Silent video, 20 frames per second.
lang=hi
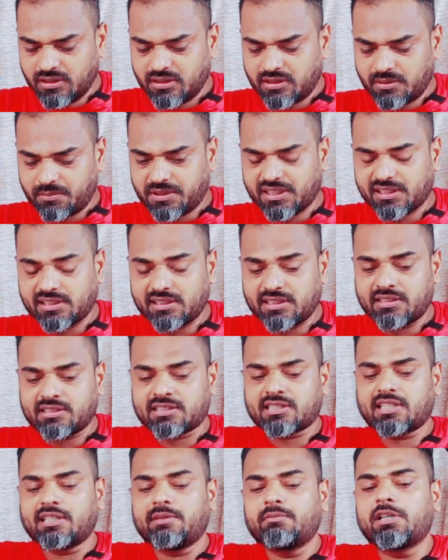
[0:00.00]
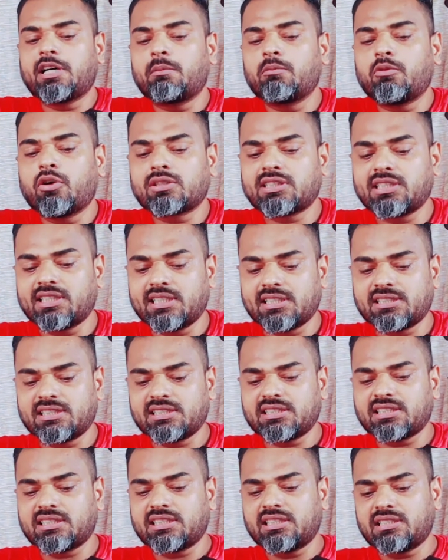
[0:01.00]
तब तक ये इसकी मैं अनबॉक्सिंग
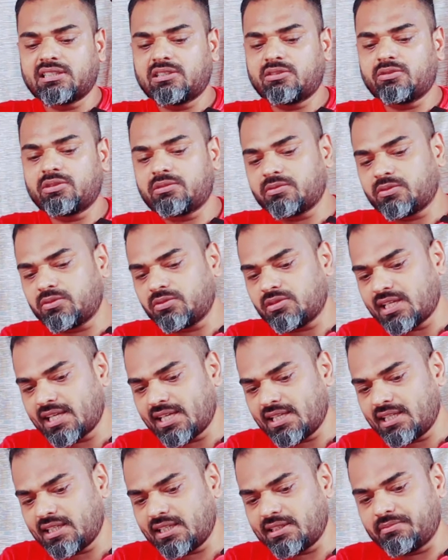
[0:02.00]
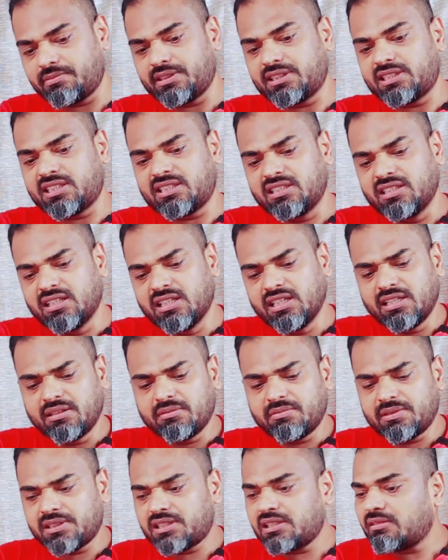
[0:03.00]
अच्छे से करता हूँ इसमें कुछ है ही नहीं पीछे
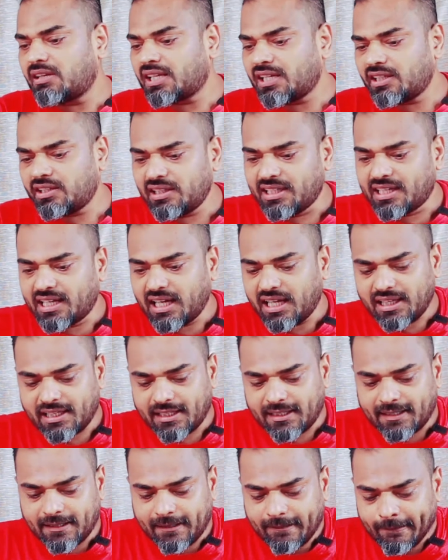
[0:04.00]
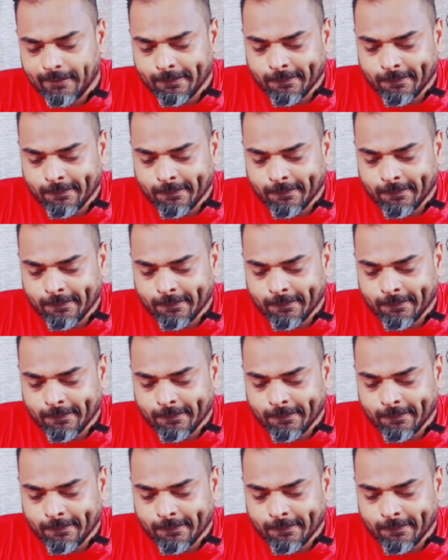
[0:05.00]
पिछली बार कहीं लिखा था रे